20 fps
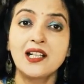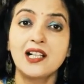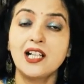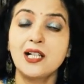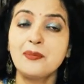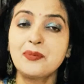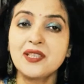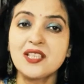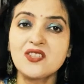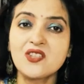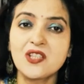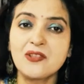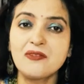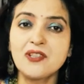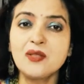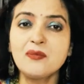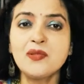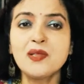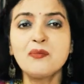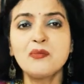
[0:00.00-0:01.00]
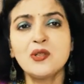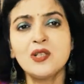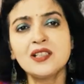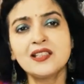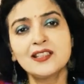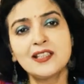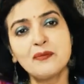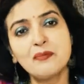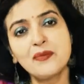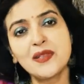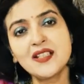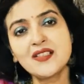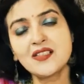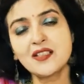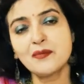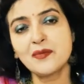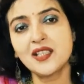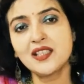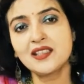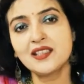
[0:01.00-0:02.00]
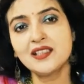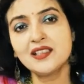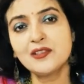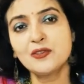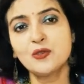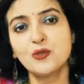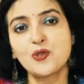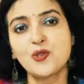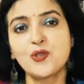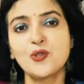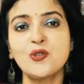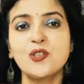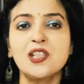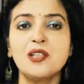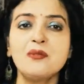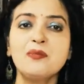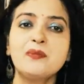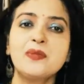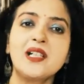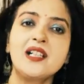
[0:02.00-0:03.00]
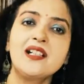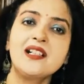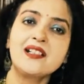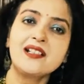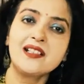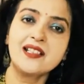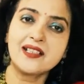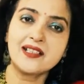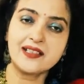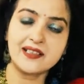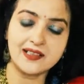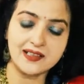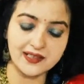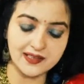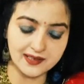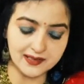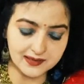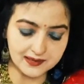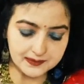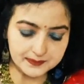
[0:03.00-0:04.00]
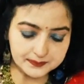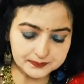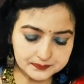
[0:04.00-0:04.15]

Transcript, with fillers: आपके जीवन में बहुत लंबे समय तक खुशियों की बहार लेकर आएगा